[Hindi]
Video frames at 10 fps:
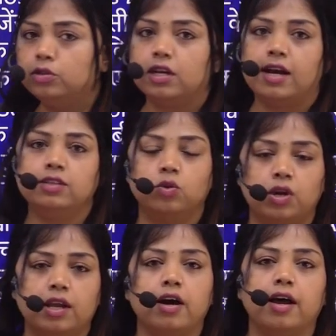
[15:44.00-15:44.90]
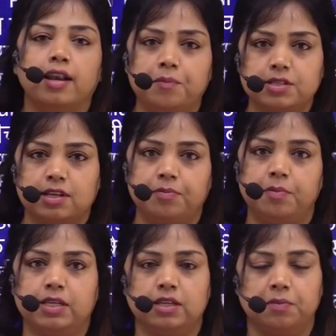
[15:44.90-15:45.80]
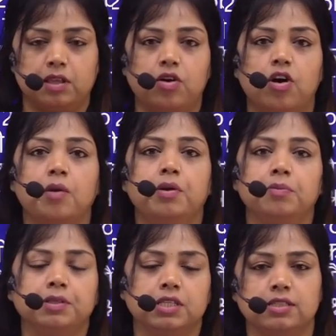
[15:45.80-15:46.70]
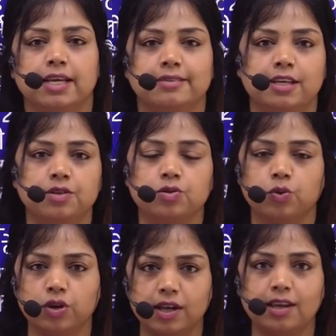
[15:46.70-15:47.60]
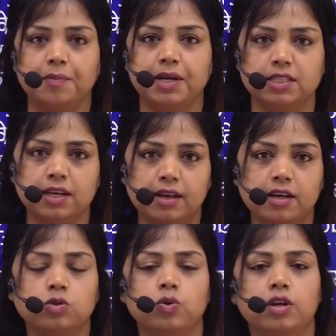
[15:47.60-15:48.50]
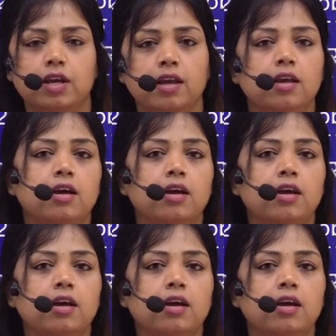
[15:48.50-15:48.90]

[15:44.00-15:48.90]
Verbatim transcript: रहा है सूर्य के अन्य मिशन भी भेजेंगे मतलब और भी मिशन ऐसे हैं जो सूर्य के लिए भेजे गए हैं सूर्य के